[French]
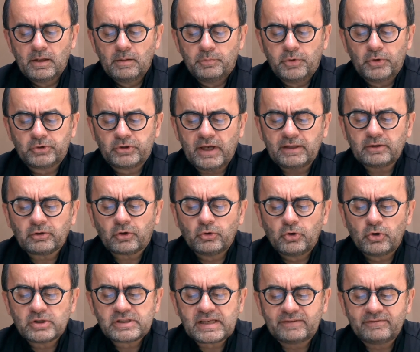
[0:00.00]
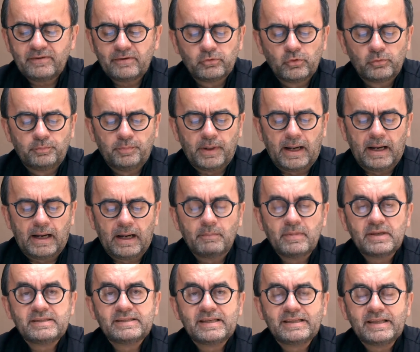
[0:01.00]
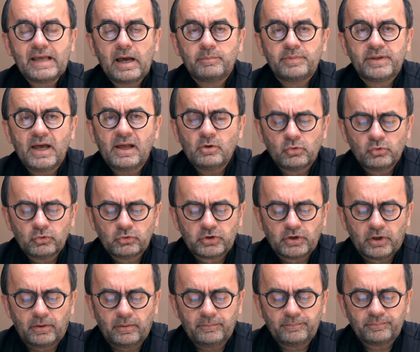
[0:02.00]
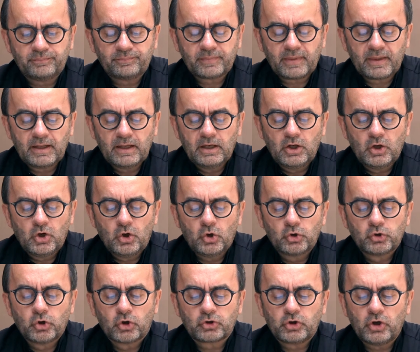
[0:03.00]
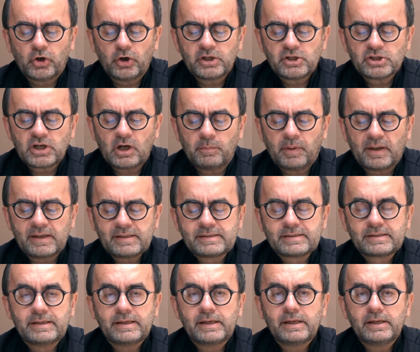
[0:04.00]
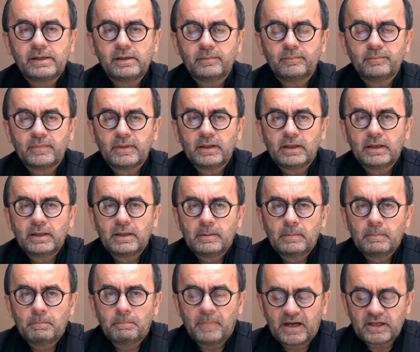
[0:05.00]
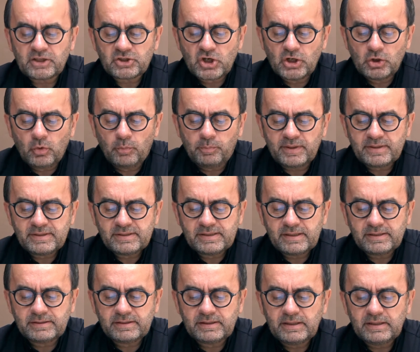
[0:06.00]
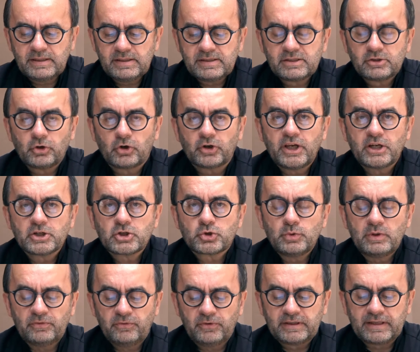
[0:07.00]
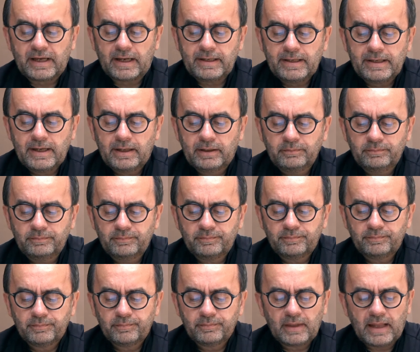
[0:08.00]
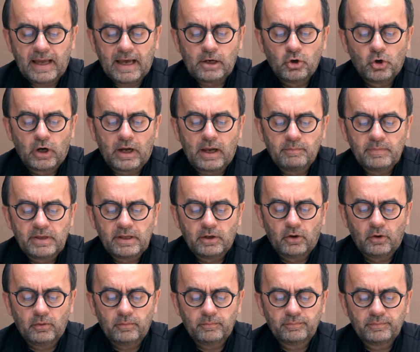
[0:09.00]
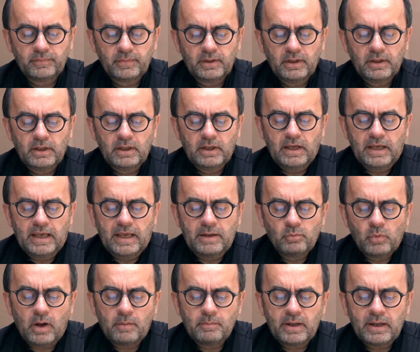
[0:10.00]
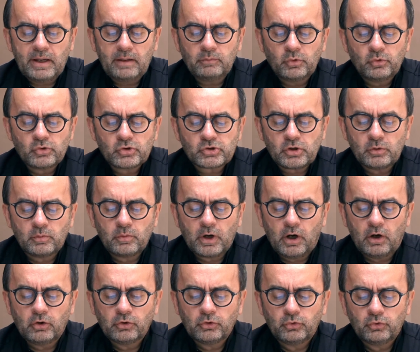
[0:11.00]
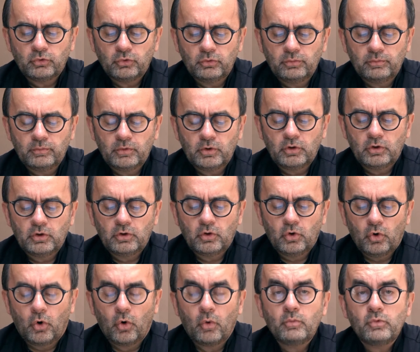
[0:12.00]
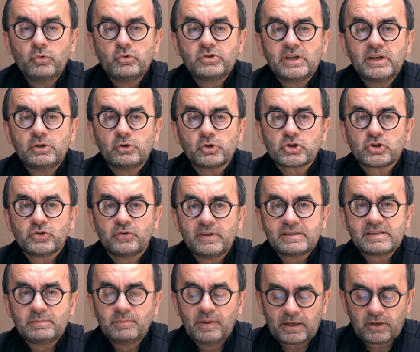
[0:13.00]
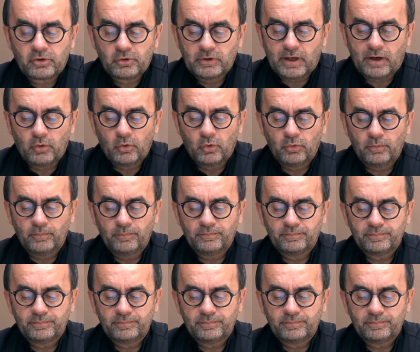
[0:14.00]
Peut-être ne le savez-vous pas, mais il y a bien longtemps, le docteur Richard Prasquier, Marcello Pezzetti, historien juif italien, alors à Milan, et moi-même, nous nous sommes rendus au musée d'Auschwitz-Birkenau.